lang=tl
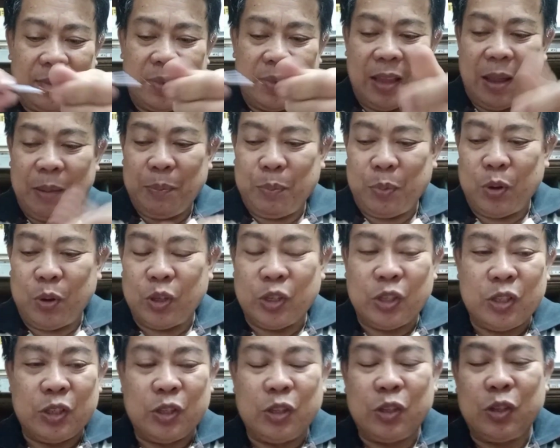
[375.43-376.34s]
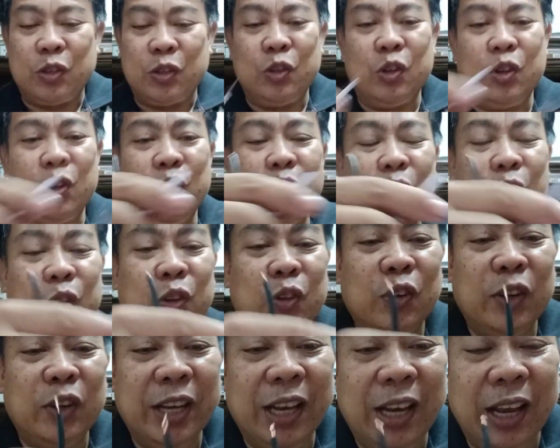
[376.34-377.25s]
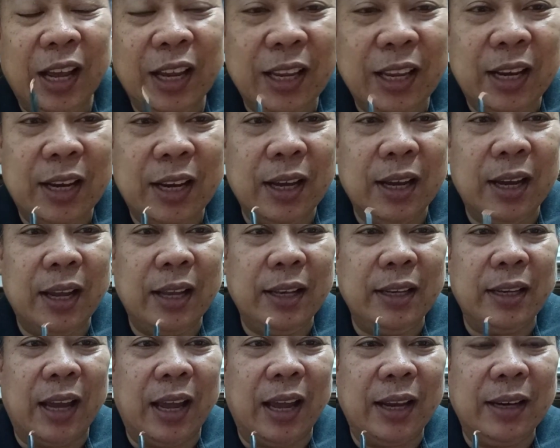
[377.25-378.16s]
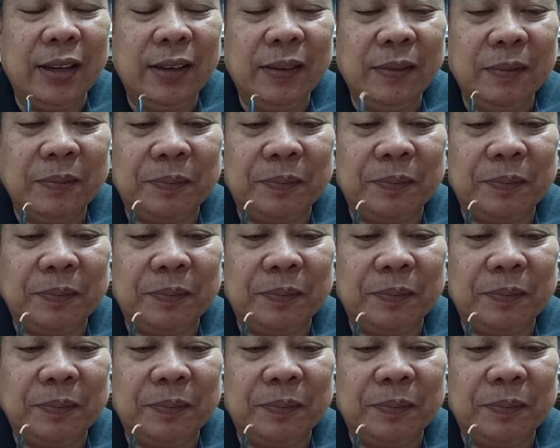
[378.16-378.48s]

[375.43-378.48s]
Tapos, dodoktungin lang yan ng ganyan.